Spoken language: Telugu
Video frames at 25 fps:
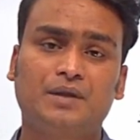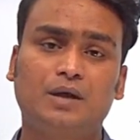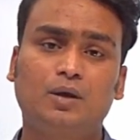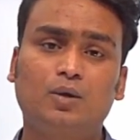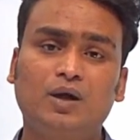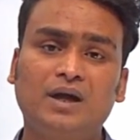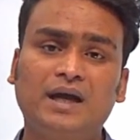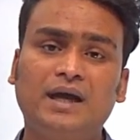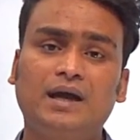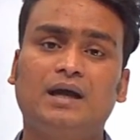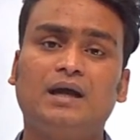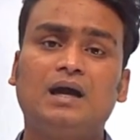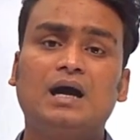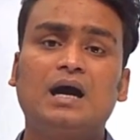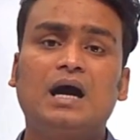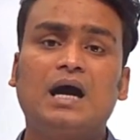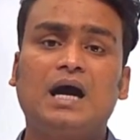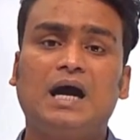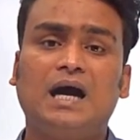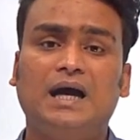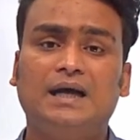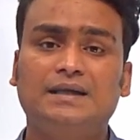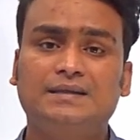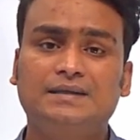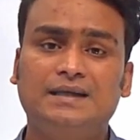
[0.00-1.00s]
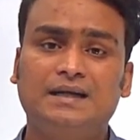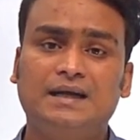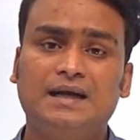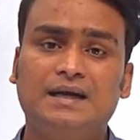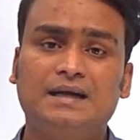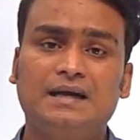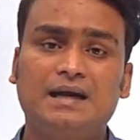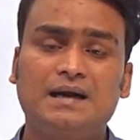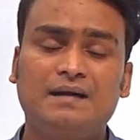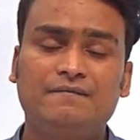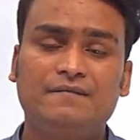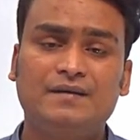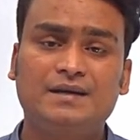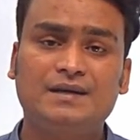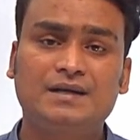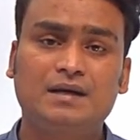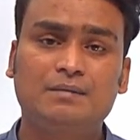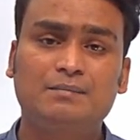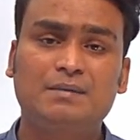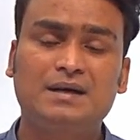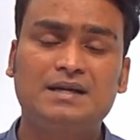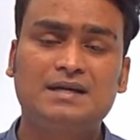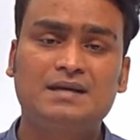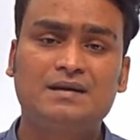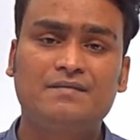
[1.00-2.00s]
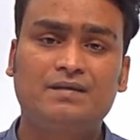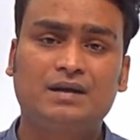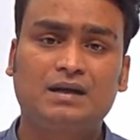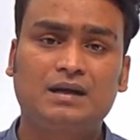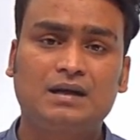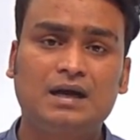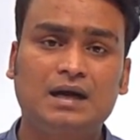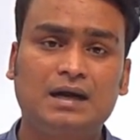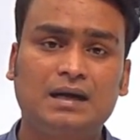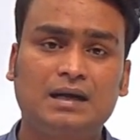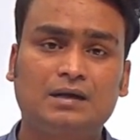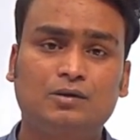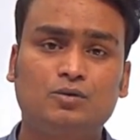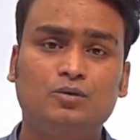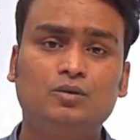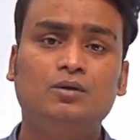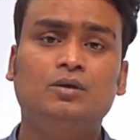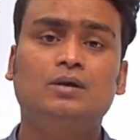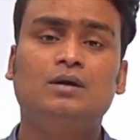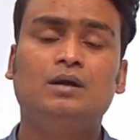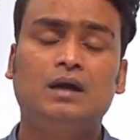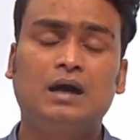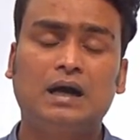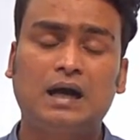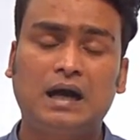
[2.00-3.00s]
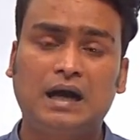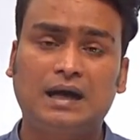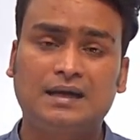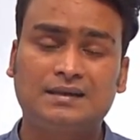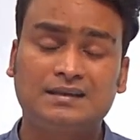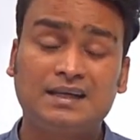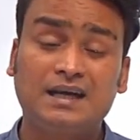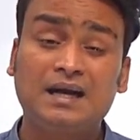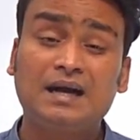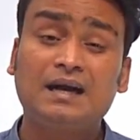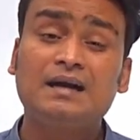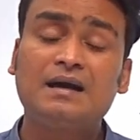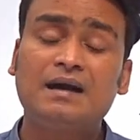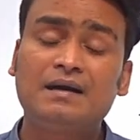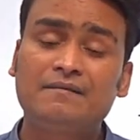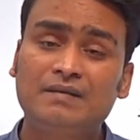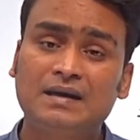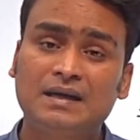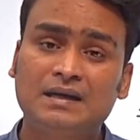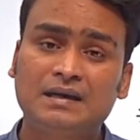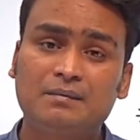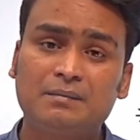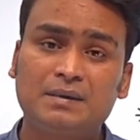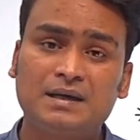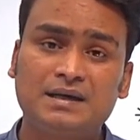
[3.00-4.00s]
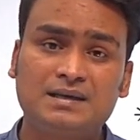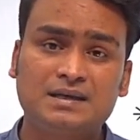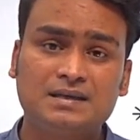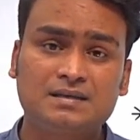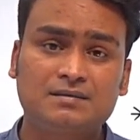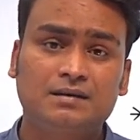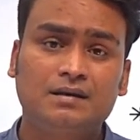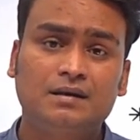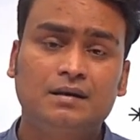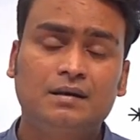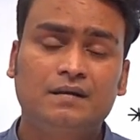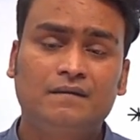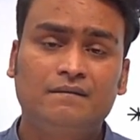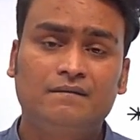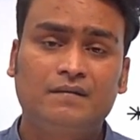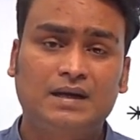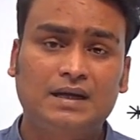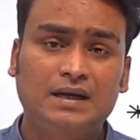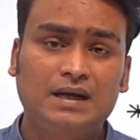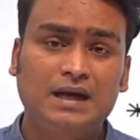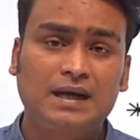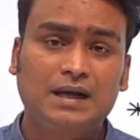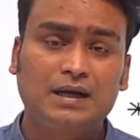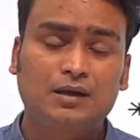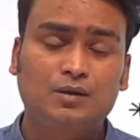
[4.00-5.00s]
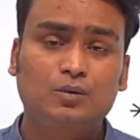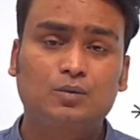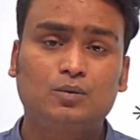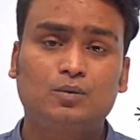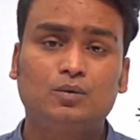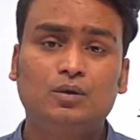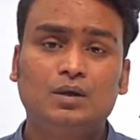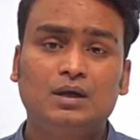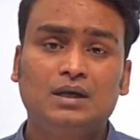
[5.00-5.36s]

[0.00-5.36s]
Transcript: ఓకే ఆర్థికంగా వెనుకబడిన వర్గాలకు ఆర్థికంగా వెనుకబడిన వర్గాలకు